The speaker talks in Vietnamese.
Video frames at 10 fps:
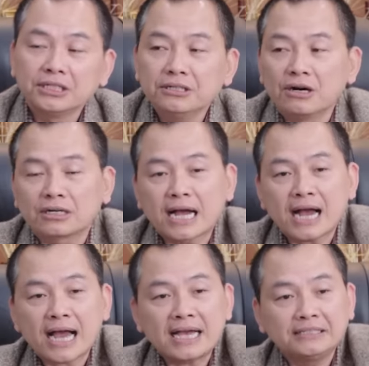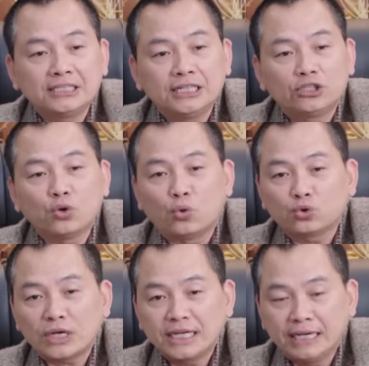được các anh chị chủ
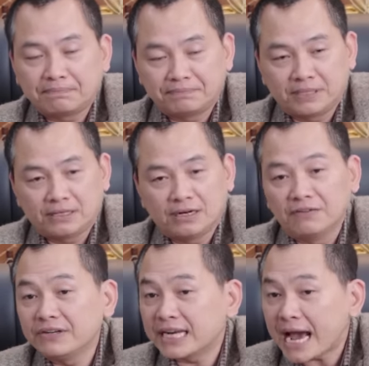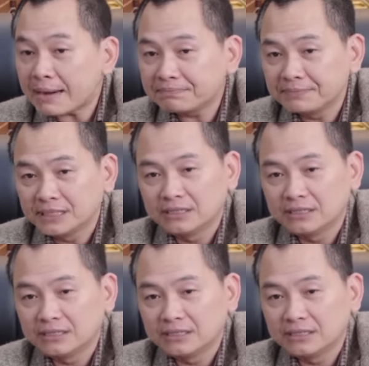doanh nghiệp ờ, ở Việt Nam